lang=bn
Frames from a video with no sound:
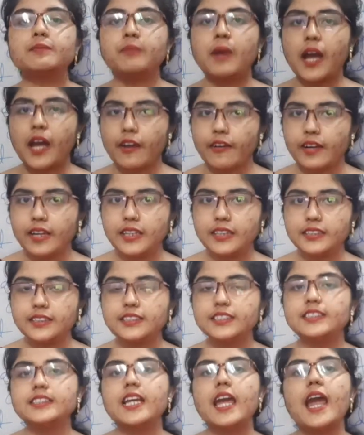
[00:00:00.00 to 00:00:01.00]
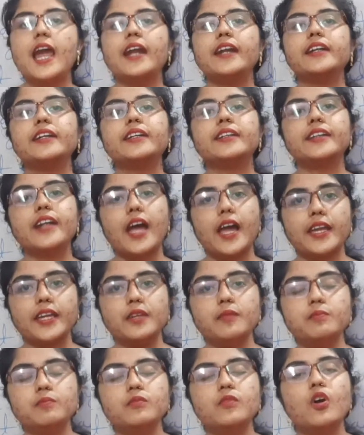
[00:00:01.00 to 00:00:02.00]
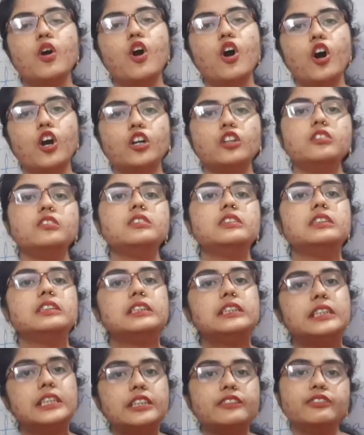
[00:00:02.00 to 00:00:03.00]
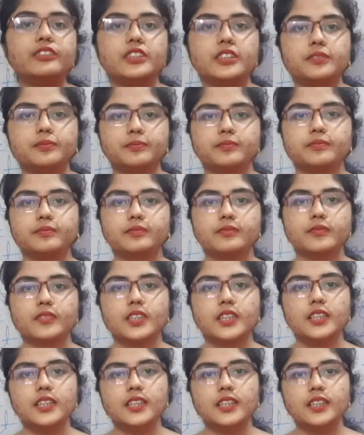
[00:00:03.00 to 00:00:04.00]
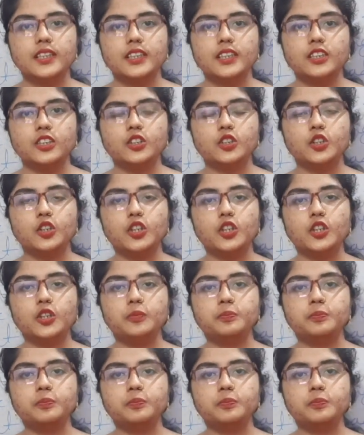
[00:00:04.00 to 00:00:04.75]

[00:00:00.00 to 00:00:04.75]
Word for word: ভায়োলেন্স অ্যান্ড ক্রাইম অন টিভি তো